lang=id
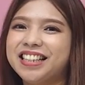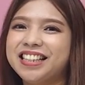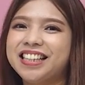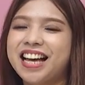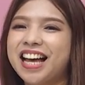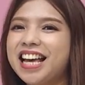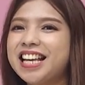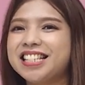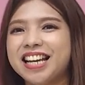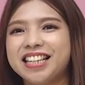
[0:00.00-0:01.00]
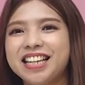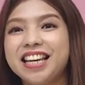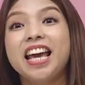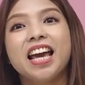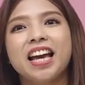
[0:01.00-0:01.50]
Iya.
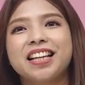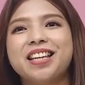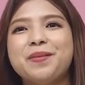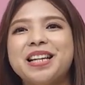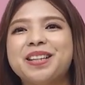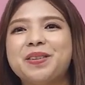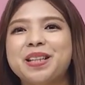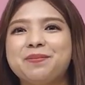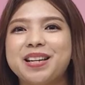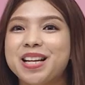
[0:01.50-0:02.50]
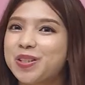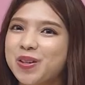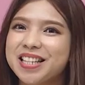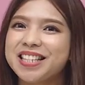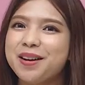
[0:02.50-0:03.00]
Jadi Gimana teman-teman?
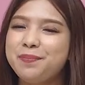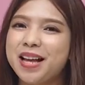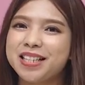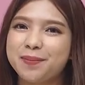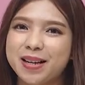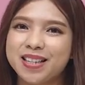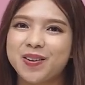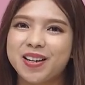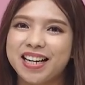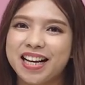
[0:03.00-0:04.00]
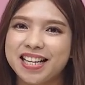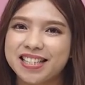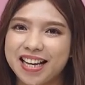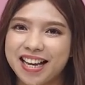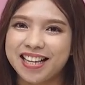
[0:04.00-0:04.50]
Sudah siap belajar bahasa Korea dengan
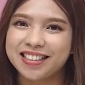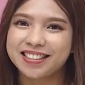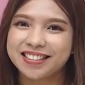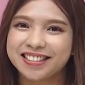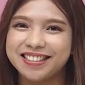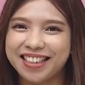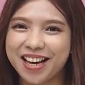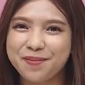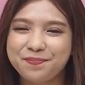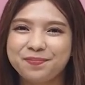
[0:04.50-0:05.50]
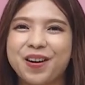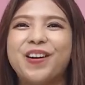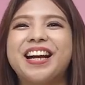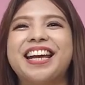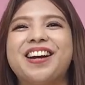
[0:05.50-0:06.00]
saya? Siap?
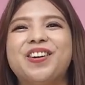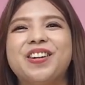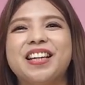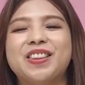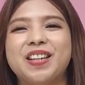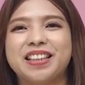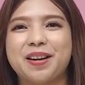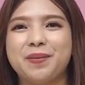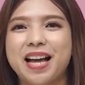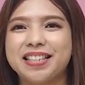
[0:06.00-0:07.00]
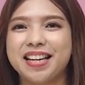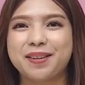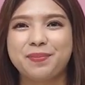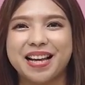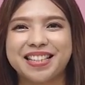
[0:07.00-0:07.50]
Oke, kalau gitu kita belajar
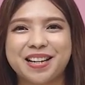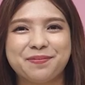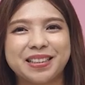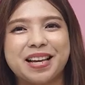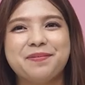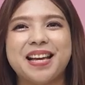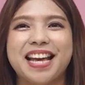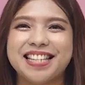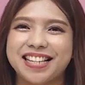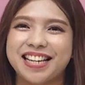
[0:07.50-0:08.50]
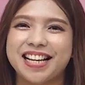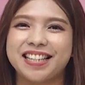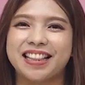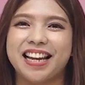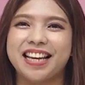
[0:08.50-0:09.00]
pelajaran pertama ya segera
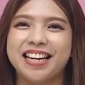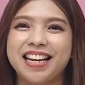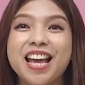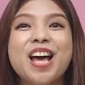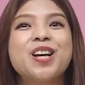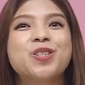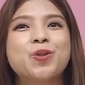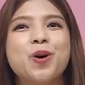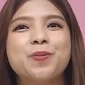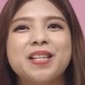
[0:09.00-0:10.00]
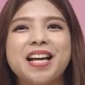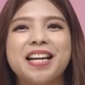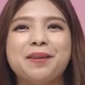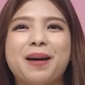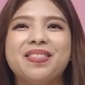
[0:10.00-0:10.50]
setelah ini. Suap
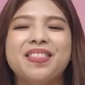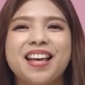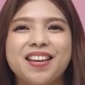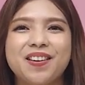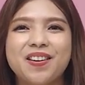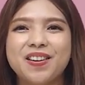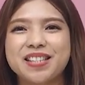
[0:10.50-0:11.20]
sigane mana yo.